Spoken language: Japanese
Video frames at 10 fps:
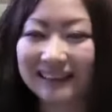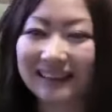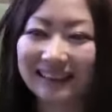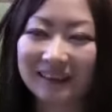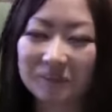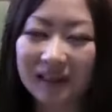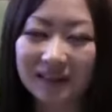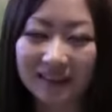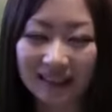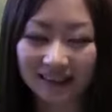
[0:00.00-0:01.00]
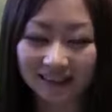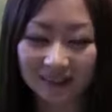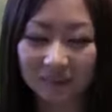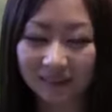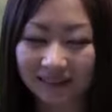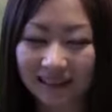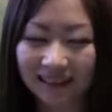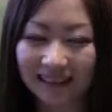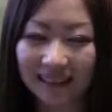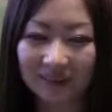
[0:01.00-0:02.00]
いやいや、もうかよちゃんの中でもうち履い
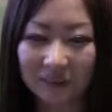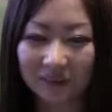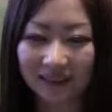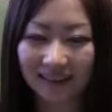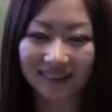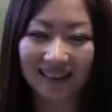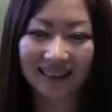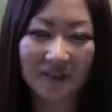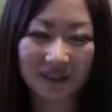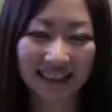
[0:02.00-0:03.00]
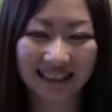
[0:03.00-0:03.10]
てない子みたいになるからやめて。